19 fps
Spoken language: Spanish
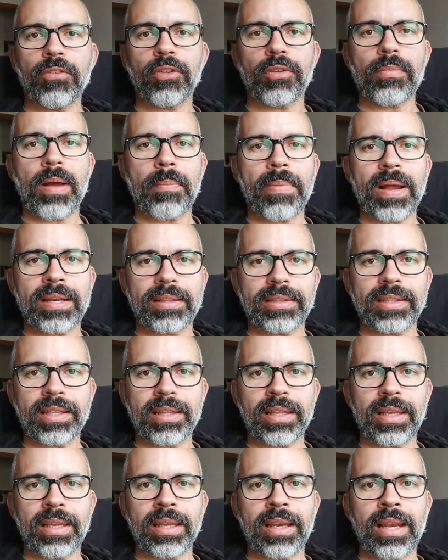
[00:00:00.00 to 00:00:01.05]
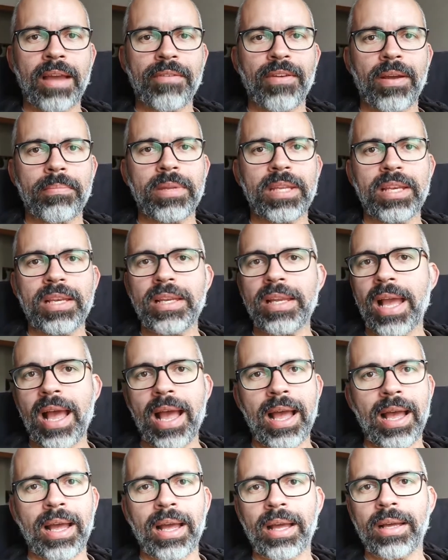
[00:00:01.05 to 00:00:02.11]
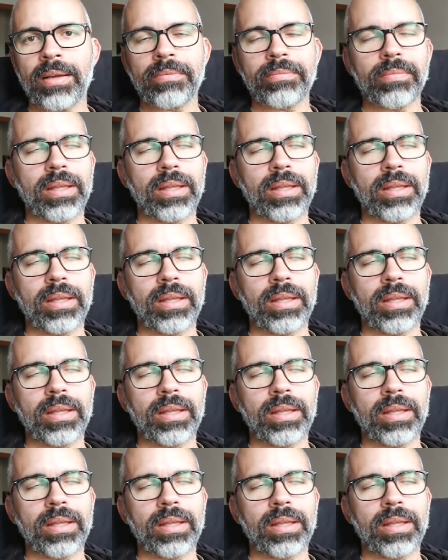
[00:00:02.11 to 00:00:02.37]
forma parte de la familia